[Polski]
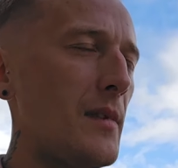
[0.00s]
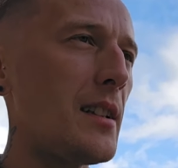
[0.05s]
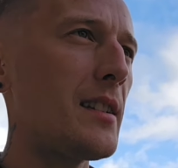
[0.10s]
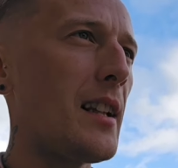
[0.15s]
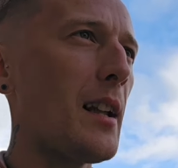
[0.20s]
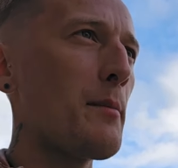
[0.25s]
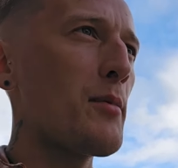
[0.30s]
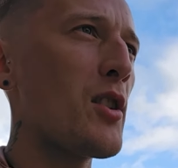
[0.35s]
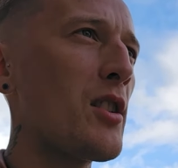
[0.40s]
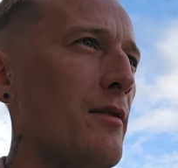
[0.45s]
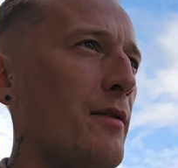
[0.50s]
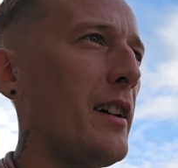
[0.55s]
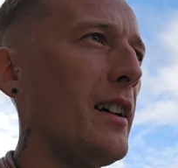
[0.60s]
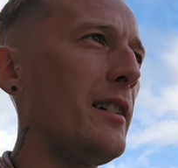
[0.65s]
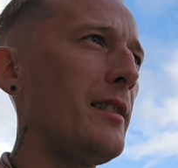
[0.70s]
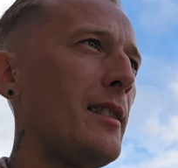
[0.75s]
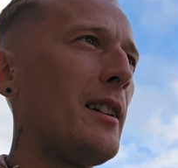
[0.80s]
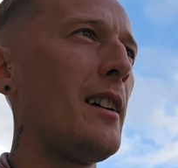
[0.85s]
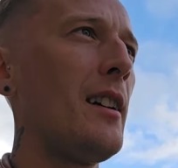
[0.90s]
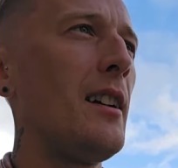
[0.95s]
Na brzytwę
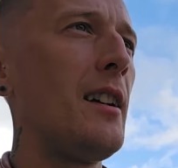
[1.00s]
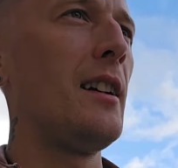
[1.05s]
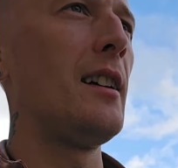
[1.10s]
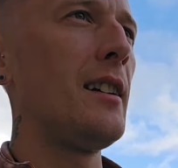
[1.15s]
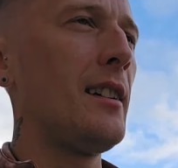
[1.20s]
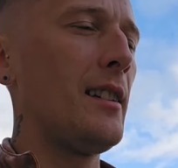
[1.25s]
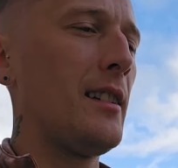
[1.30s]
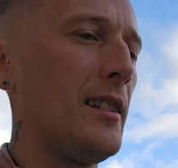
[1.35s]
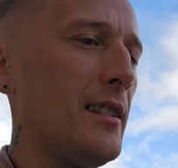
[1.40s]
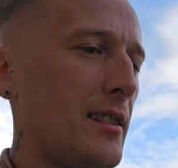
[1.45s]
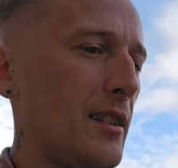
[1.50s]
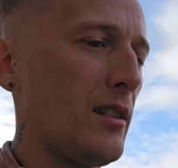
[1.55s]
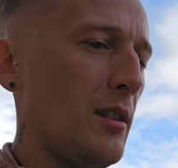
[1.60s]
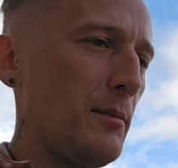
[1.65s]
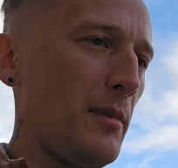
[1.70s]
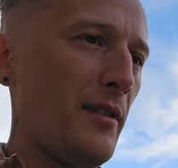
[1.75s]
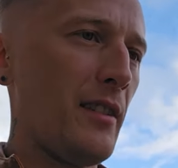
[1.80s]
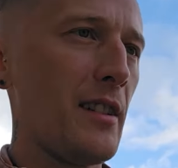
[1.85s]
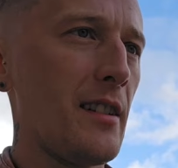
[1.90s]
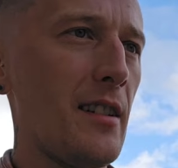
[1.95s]
e, to
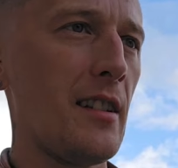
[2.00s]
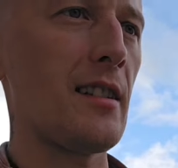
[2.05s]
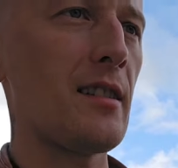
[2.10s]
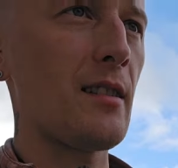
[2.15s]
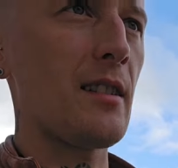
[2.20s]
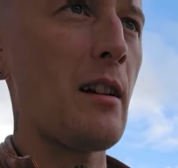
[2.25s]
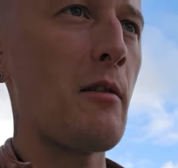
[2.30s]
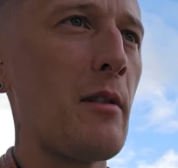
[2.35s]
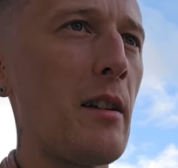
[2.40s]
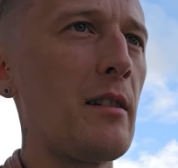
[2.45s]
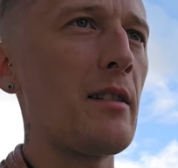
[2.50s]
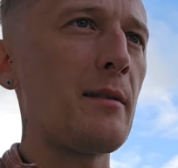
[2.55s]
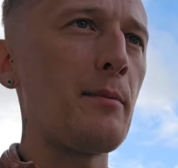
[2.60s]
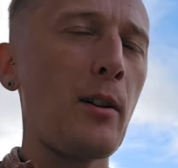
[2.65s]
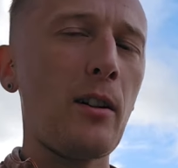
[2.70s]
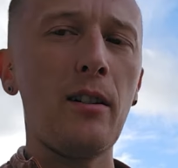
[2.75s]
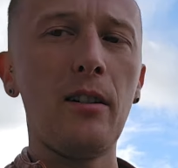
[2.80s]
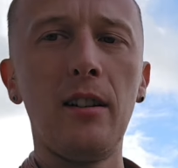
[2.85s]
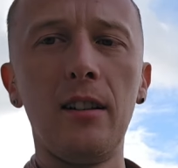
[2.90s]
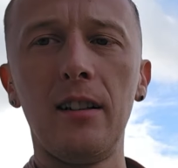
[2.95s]
robi, więc jest całkiem
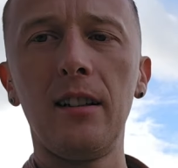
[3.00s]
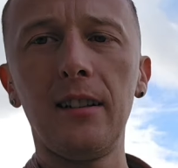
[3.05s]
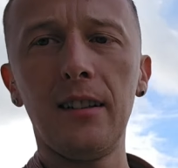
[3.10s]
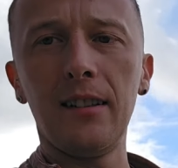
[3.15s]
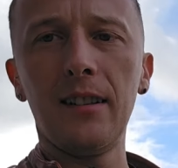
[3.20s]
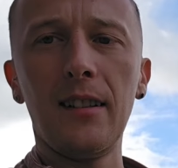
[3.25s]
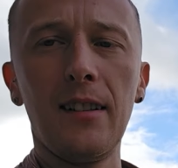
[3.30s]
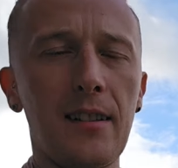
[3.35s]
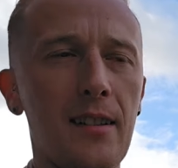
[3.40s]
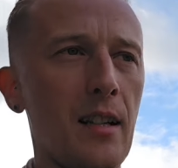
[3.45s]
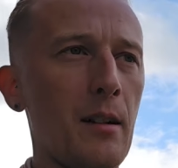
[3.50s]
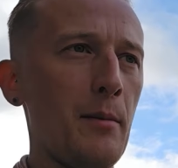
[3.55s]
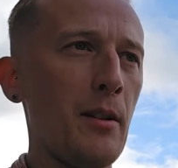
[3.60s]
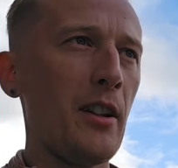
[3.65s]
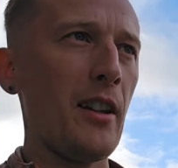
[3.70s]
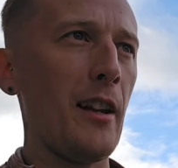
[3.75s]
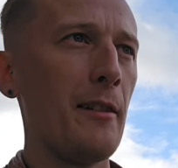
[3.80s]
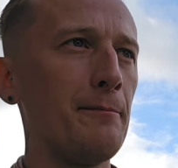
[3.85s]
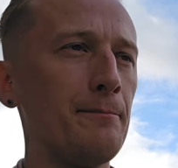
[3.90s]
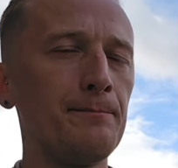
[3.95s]
spoko e,
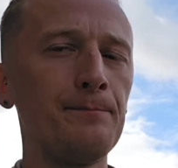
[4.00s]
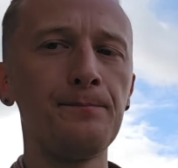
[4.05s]
zrobione.